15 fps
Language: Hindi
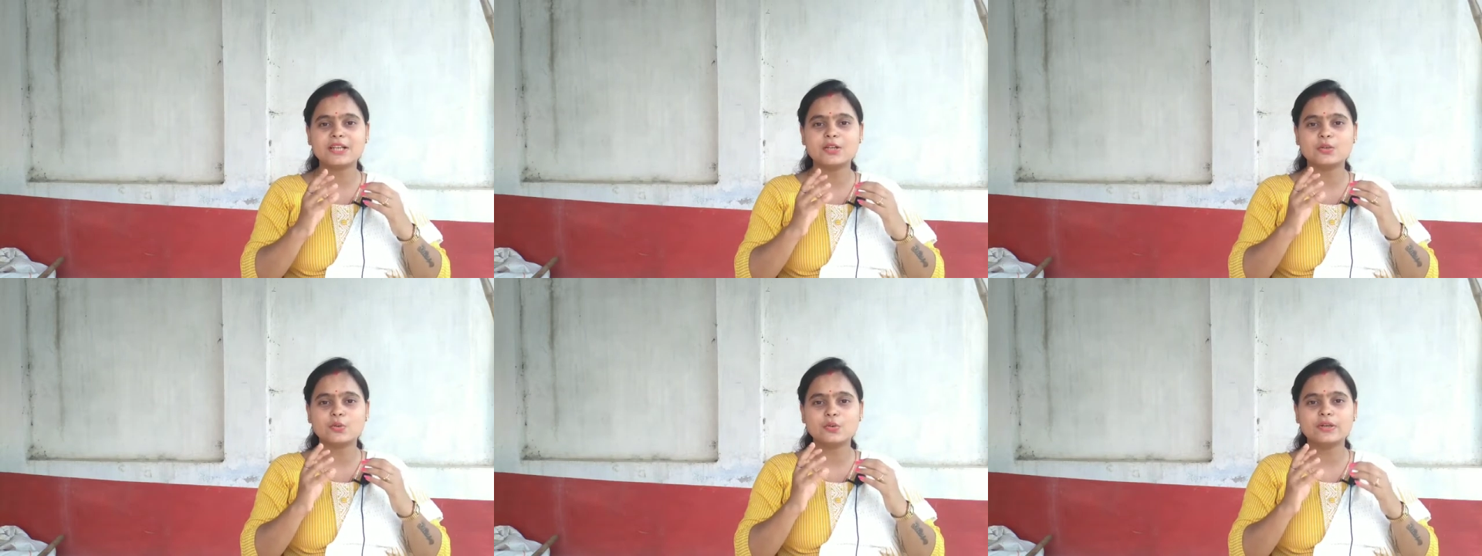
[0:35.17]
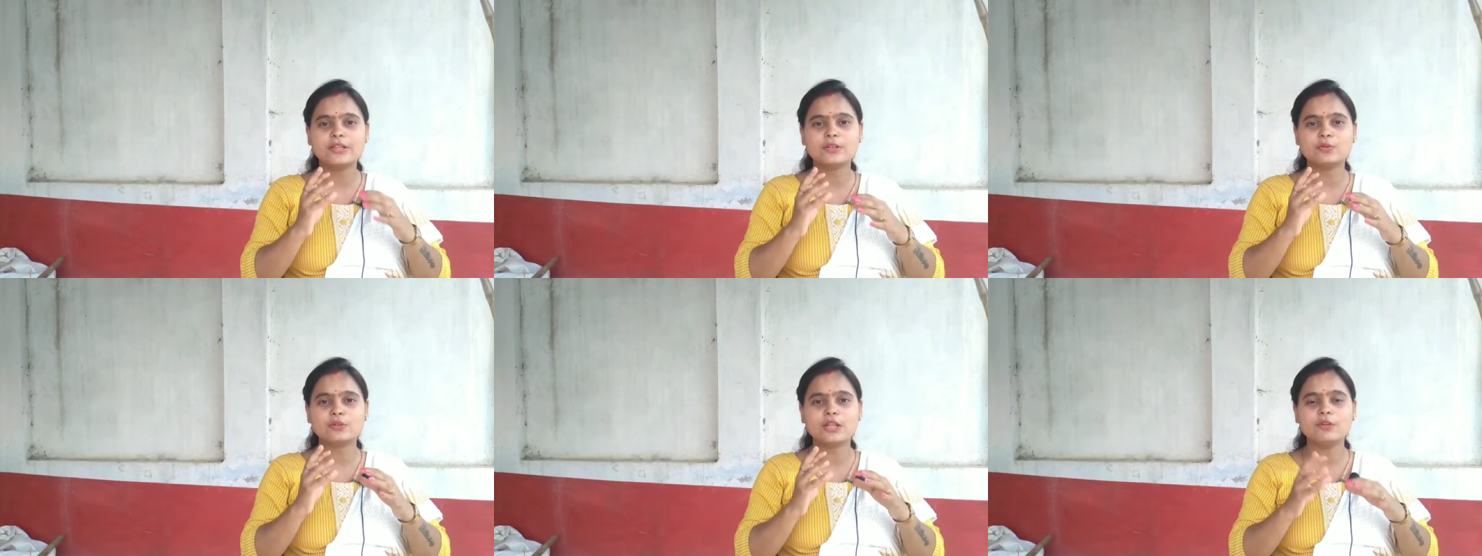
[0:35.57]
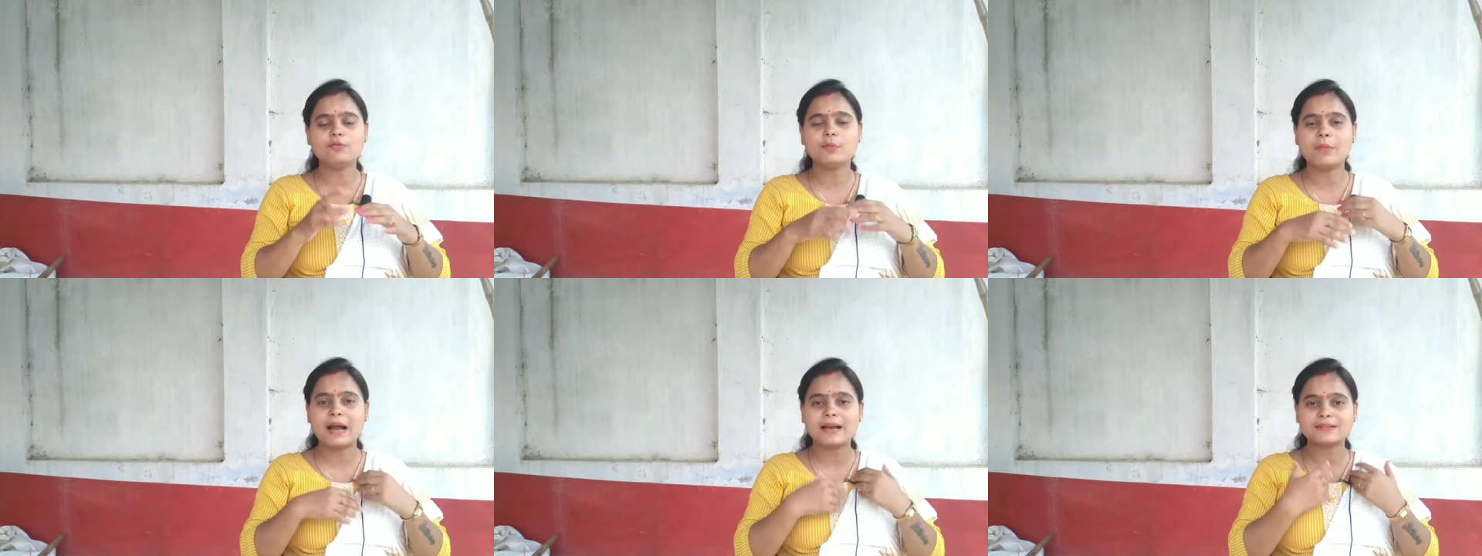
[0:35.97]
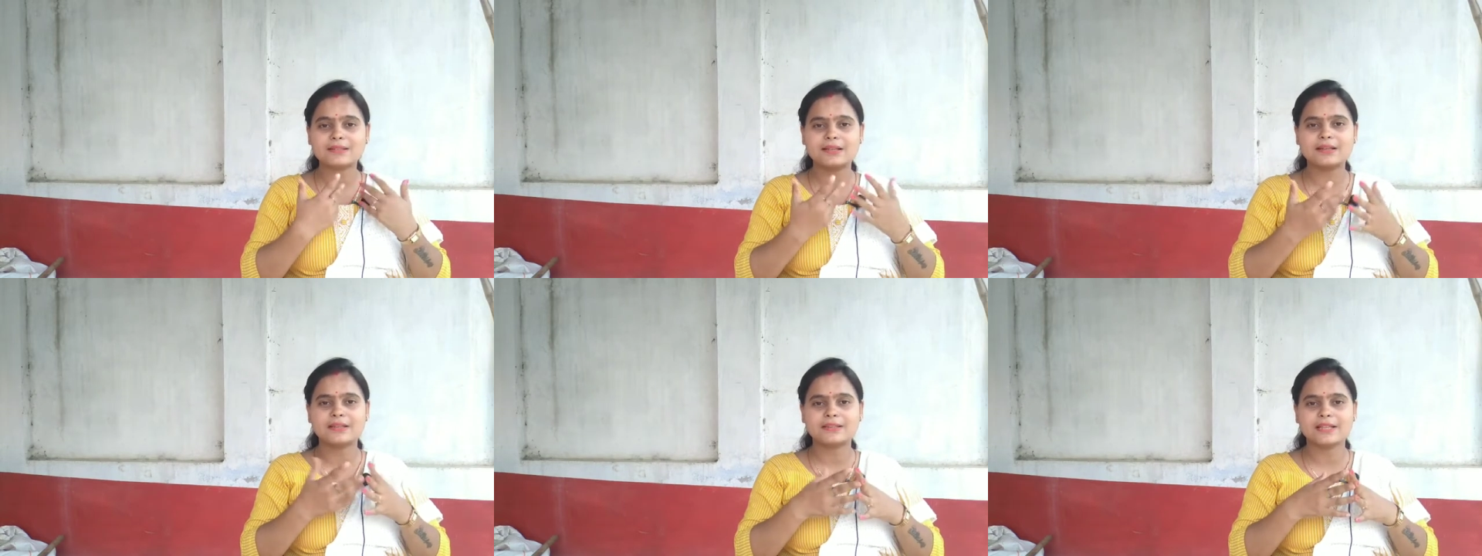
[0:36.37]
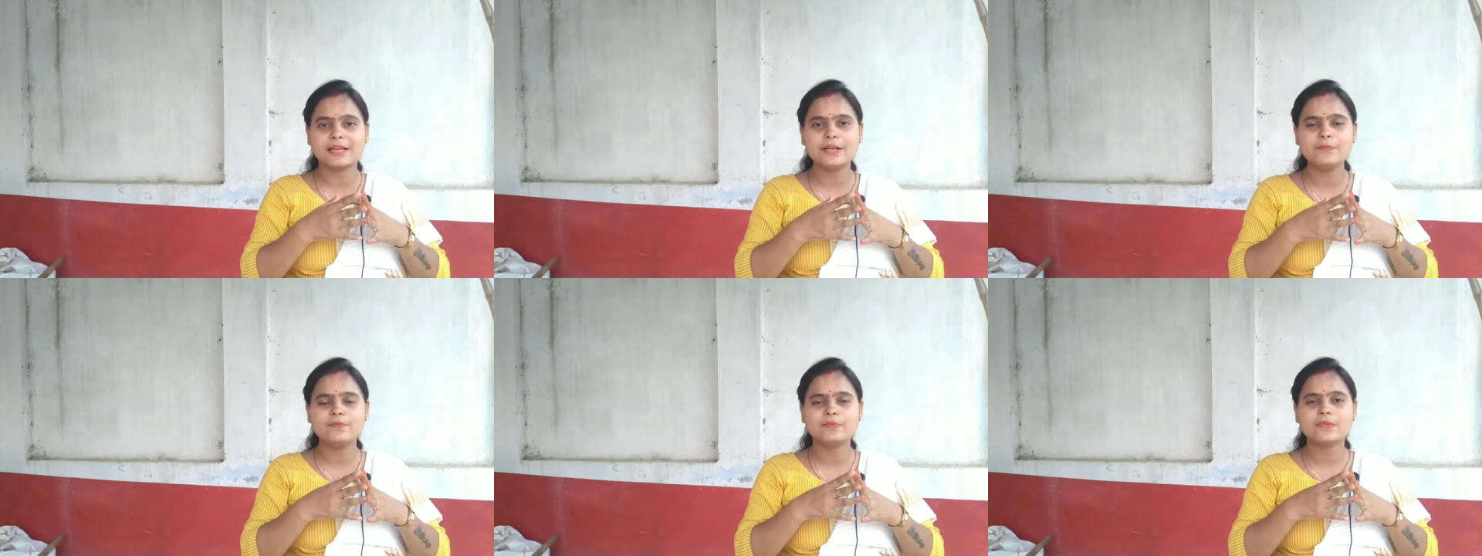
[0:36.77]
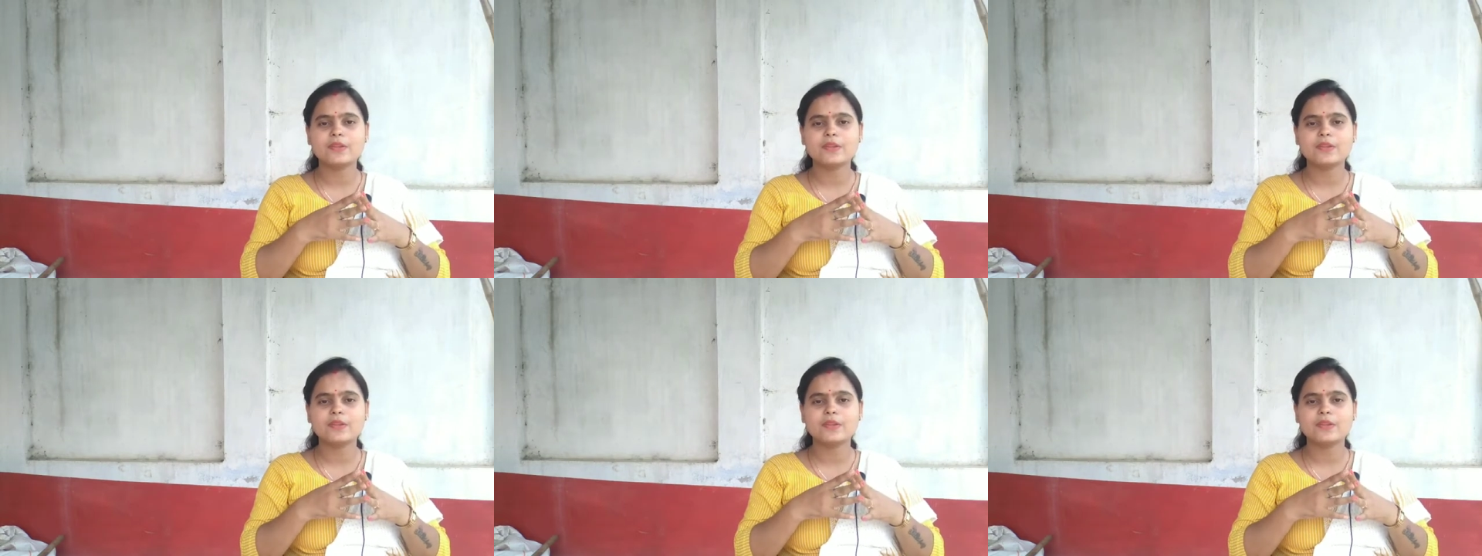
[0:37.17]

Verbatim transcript: कंट्रोल नहीं होता है वो भागता रहता है